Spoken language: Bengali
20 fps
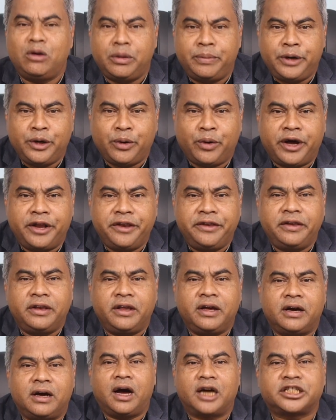হ্যালো এভরিওয়ান
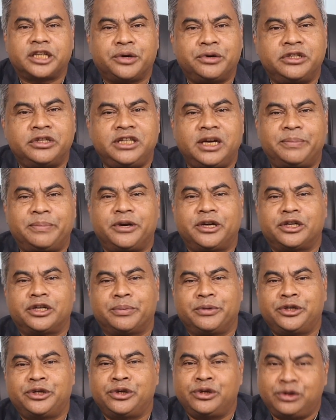আশা করছি আপনারা
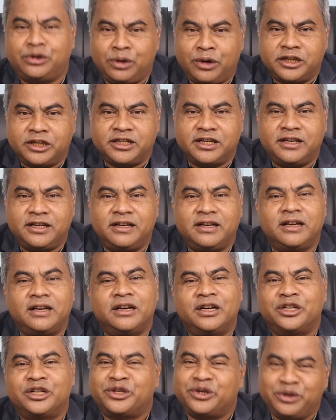সবাই সুস্থ আছেন
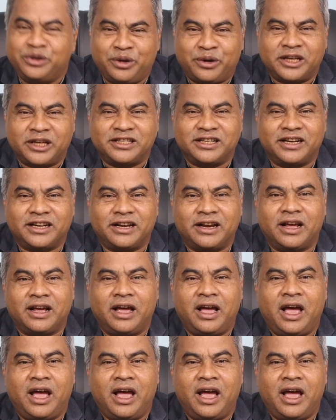সুন্দর আছেন